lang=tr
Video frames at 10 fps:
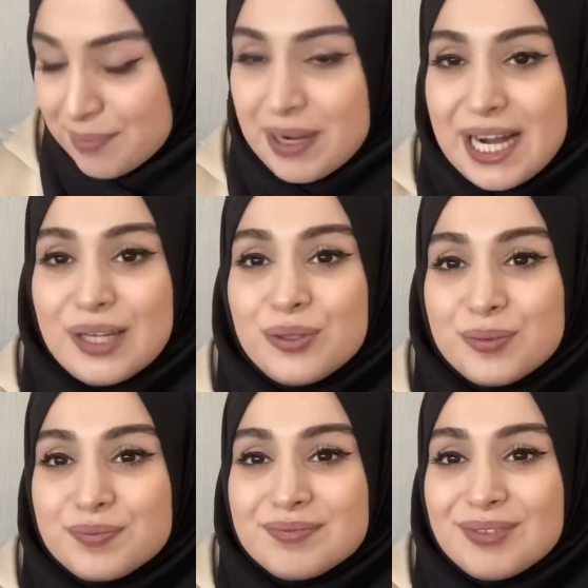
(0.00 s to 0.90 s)

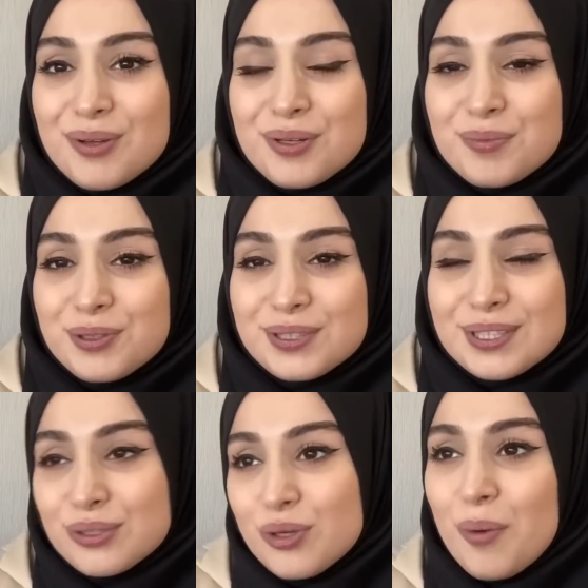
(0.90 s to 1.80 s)
malum önümüz
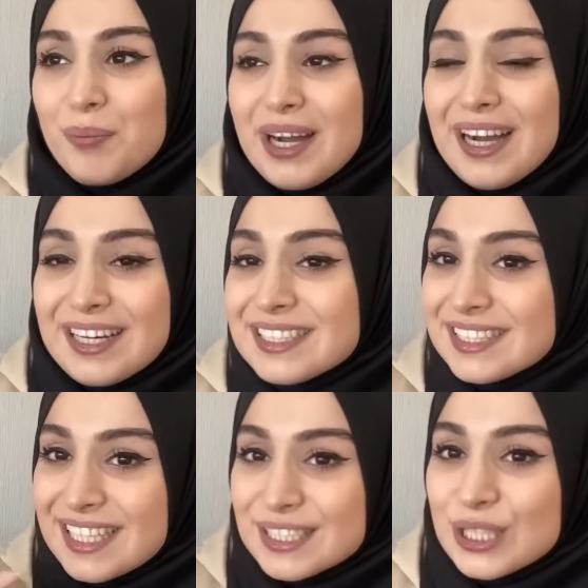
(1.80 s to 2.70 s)
sonbahar,
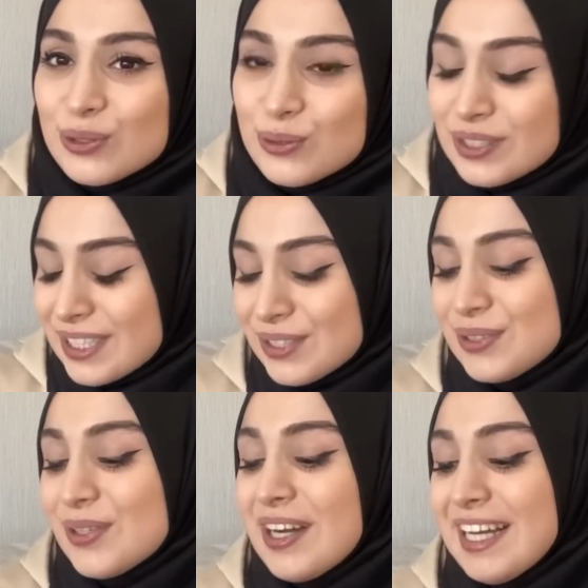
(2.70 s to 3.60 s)
yaza doğru
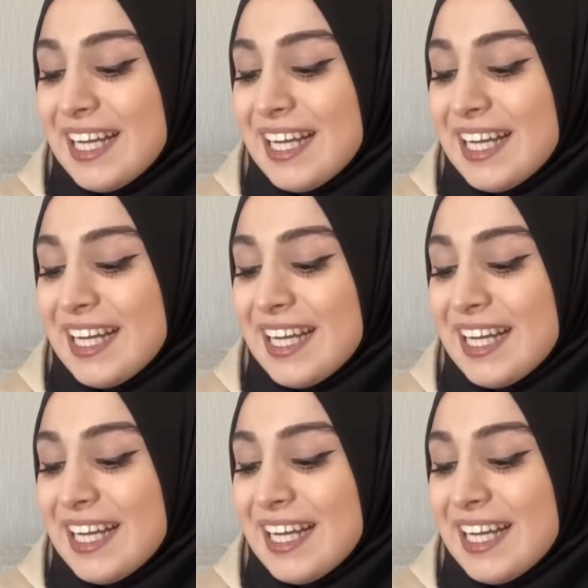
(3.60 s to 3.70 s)
gidiyor